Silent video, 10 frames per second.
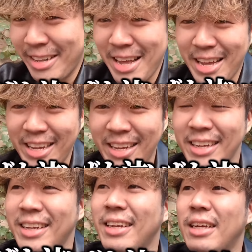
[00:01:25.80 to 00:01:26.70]
れない。
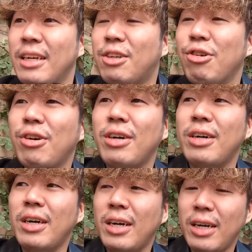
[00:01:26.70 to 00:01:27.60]
ちょ、
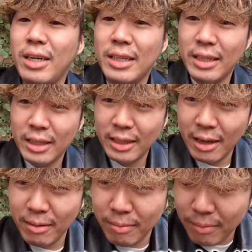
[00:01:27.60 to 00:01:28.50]
あ一
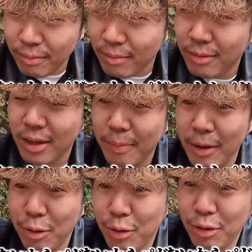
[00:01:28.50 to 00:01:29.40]
旦
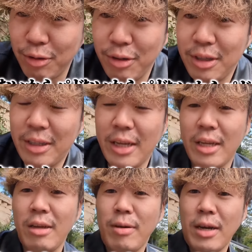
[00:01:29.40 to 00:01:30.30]
パドック行って
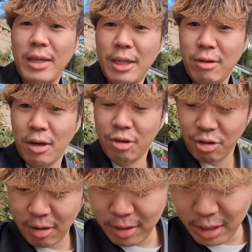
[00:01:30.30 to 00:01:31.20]
競馬買いに行くわ
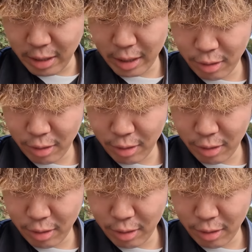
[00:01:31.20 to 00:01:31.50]
しゃべれないな